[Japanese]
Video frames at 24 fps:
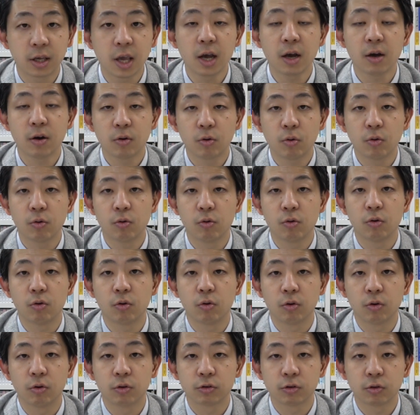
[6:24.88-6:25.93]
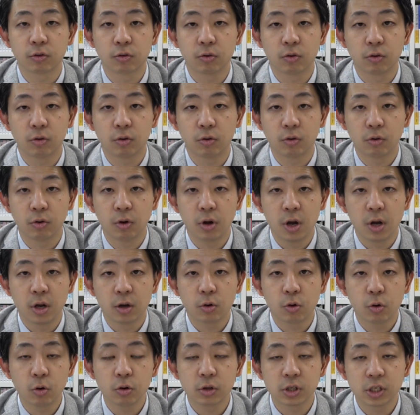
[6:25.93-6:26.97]
結構その
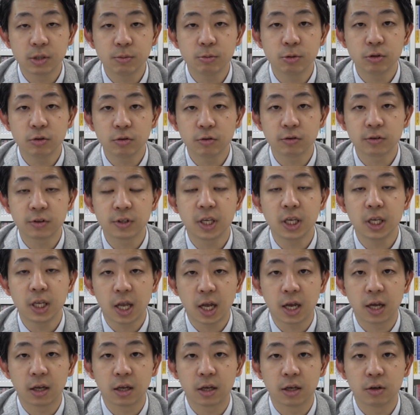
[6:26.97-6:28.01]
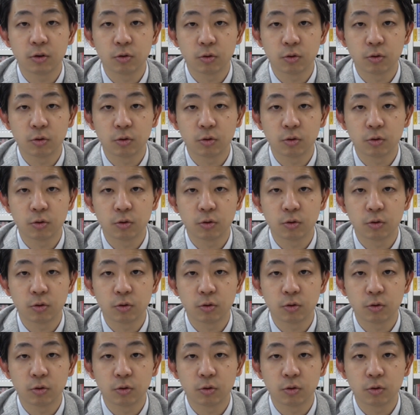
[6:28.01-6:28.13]
こ自分の好きなよ